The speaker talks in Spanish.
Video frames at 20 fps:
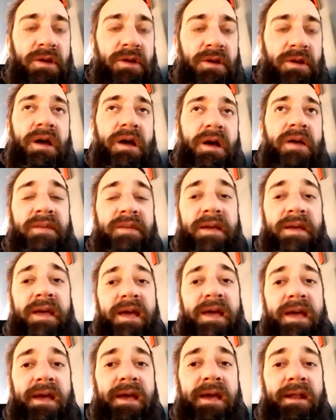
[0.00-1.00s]
Así
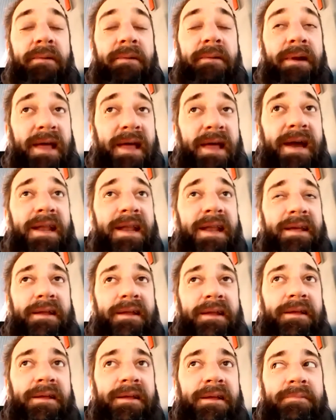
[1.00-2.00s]
que la verdad que
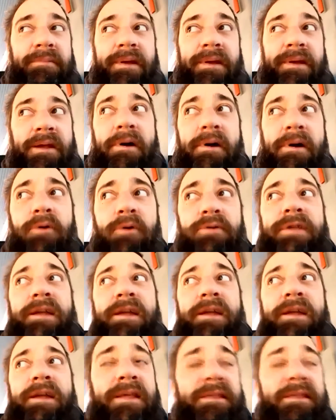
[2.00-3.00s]
les va a gustar, viene
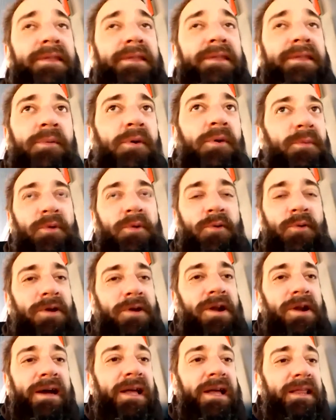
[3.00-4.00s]
estando muy, muy bueno, la
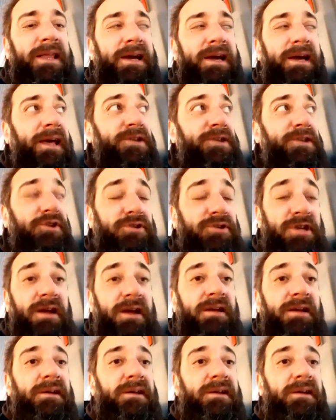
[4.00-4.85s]
gente queda chocha